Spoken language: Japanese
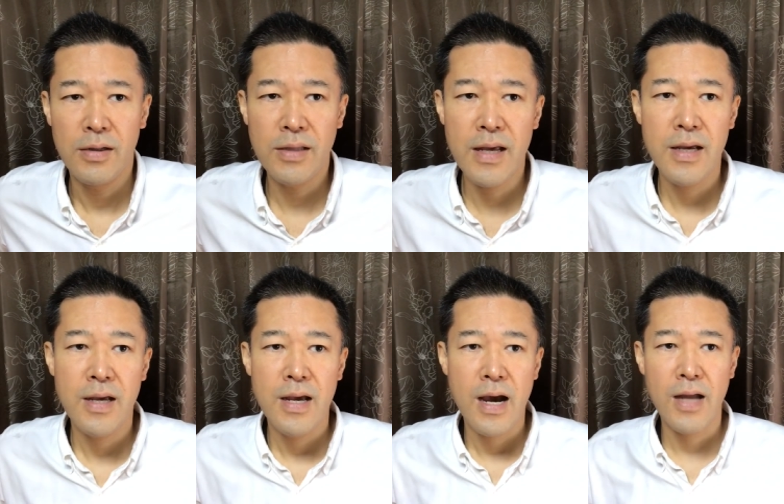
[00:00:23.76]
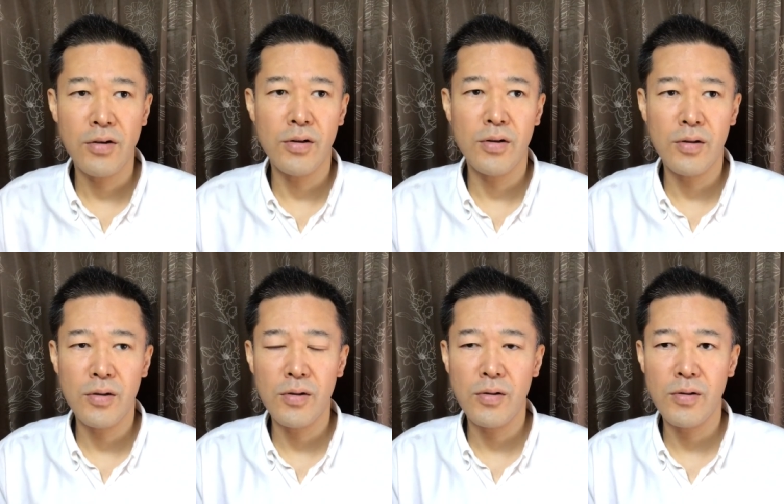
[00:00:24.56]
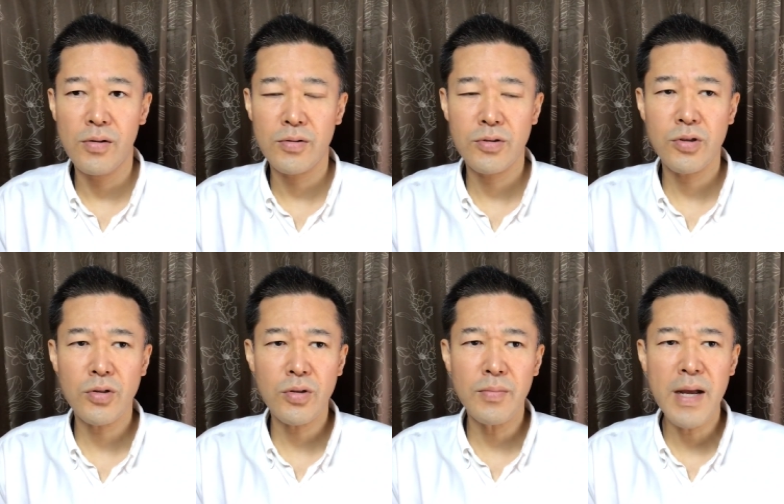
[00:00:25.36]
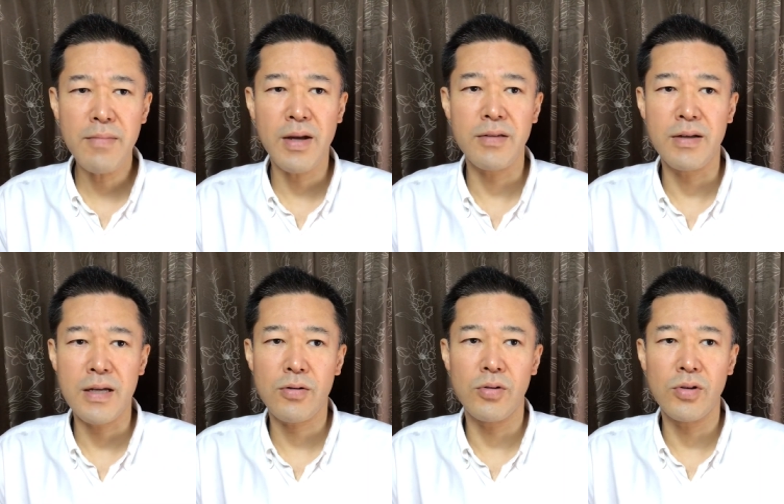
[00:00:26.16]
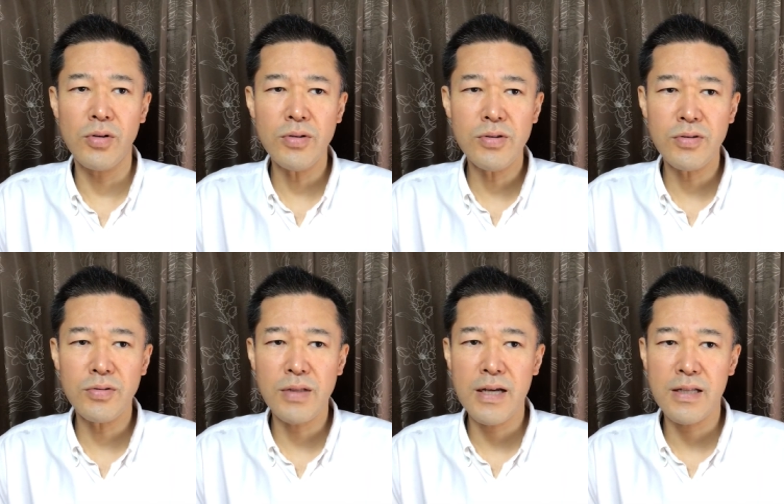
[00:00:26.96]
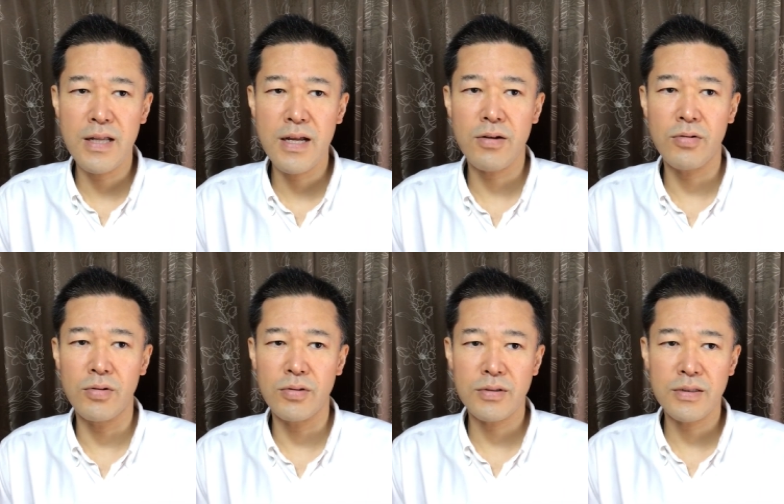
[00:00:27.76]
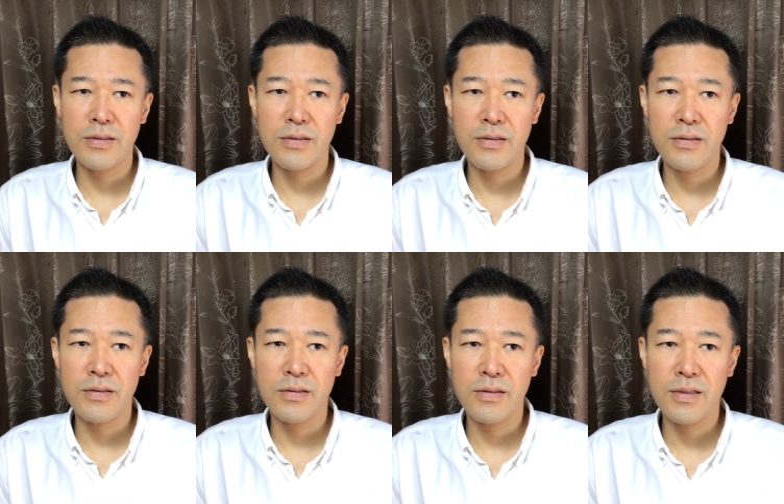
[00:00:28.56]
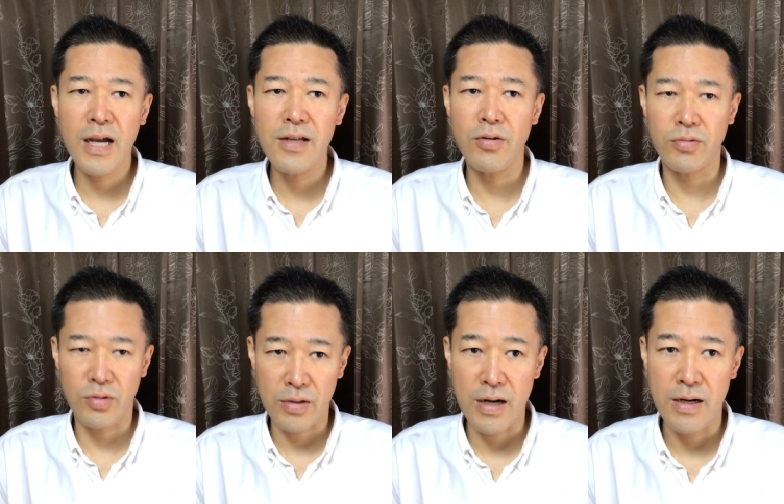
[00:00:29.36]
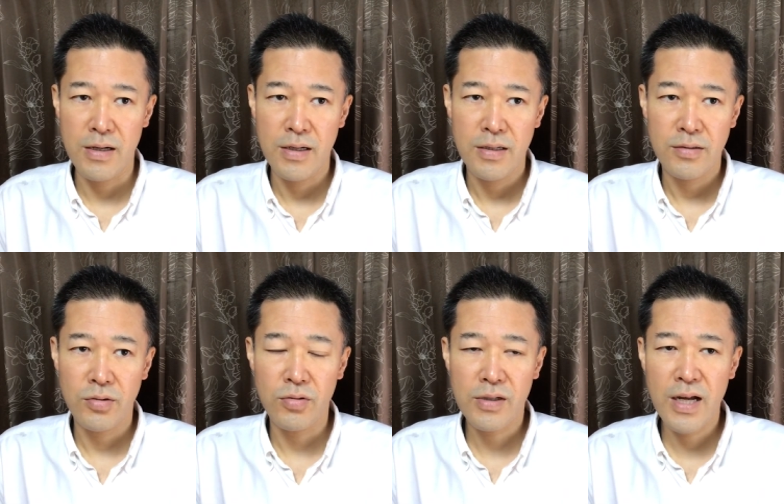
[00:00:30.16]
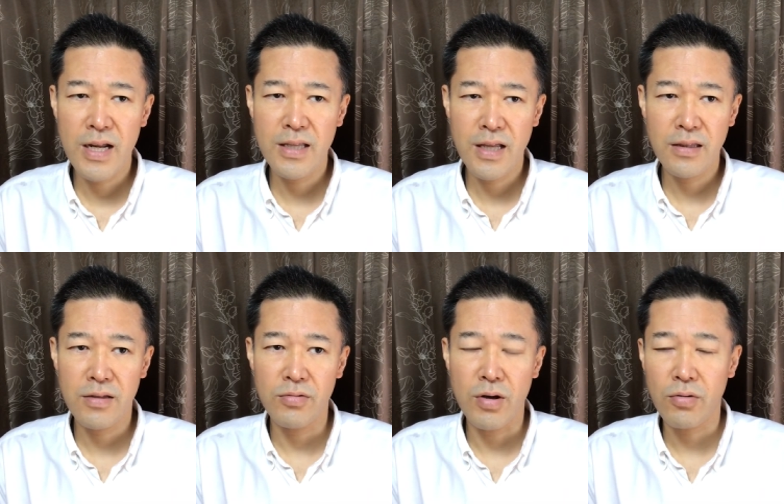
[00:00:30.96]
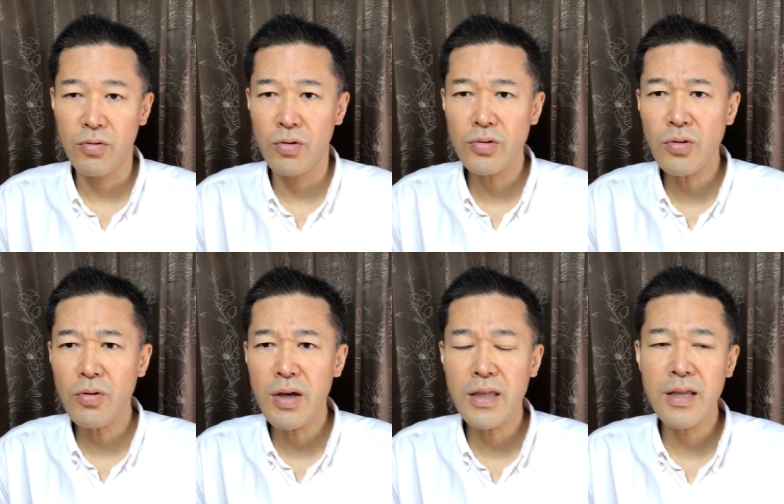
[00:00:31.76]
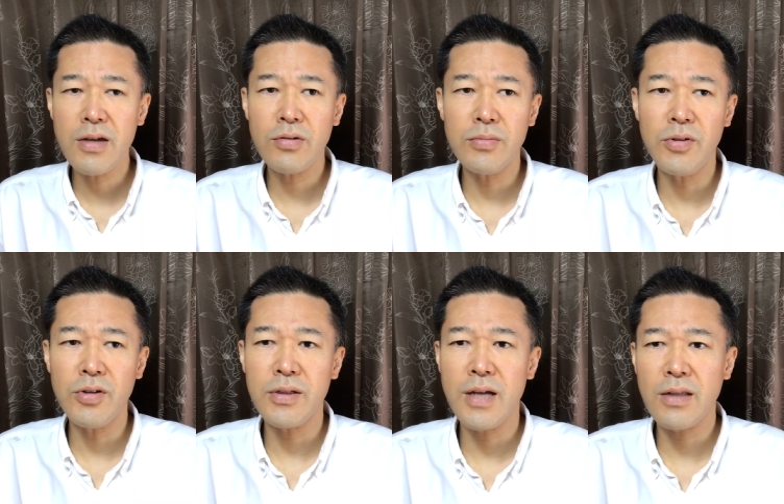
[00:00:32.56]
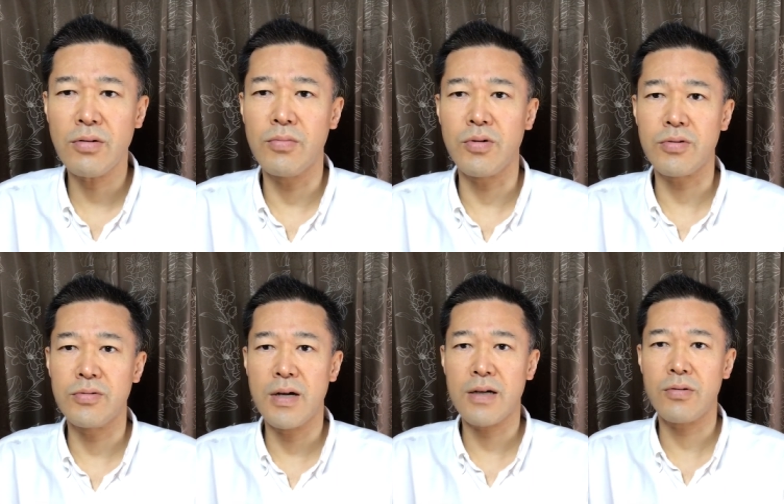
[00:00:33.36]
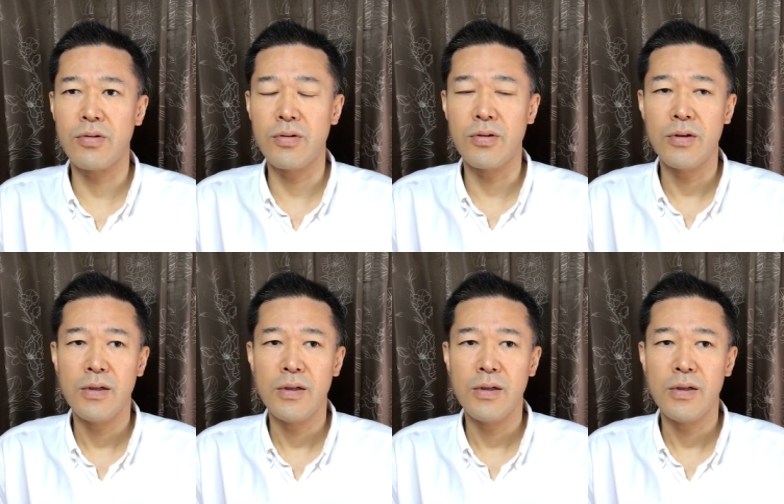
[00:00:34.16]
であのー、ちょっと前まではねこう40代でこう体力とかその体っていうのはこう衰えていくもんやと僕はこ